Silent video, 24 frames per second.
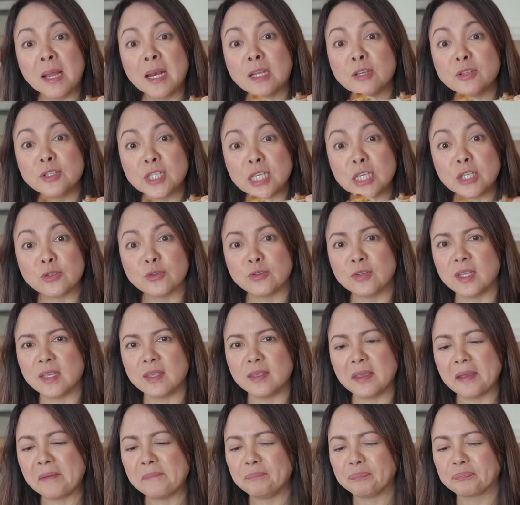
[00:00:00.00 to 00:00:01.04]
lang yung seasoning
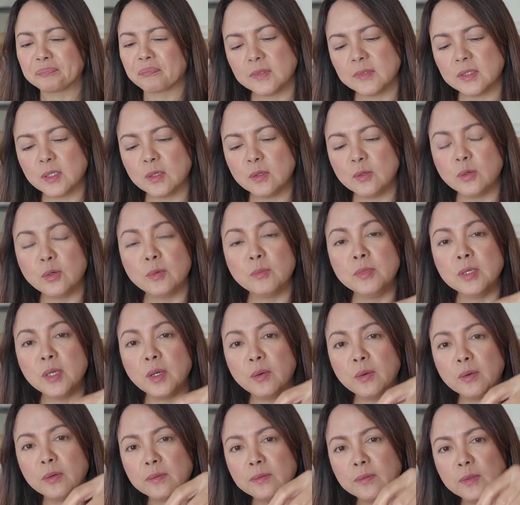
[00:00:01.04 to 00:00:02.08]
niya. Yung loob niya
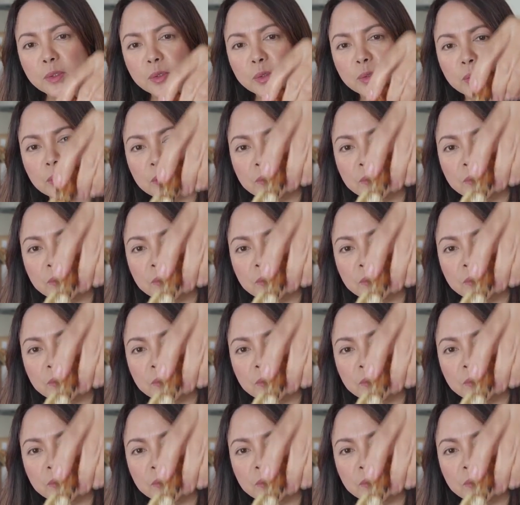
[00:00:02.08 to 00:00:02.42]
oh, totoo.